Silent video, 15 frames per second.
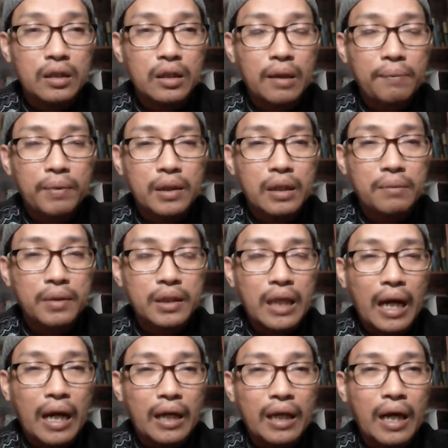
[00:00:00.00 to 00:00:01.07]
apa namanya
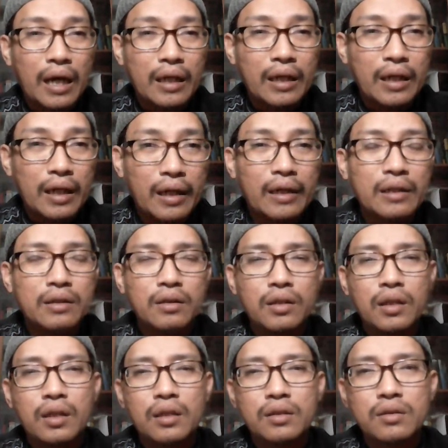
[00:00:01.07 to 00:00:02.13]
angka-angka
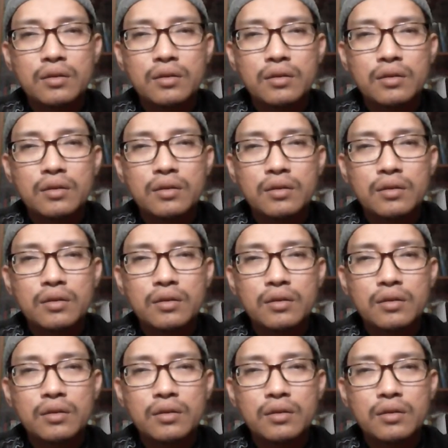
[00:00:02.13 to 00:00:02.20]
ya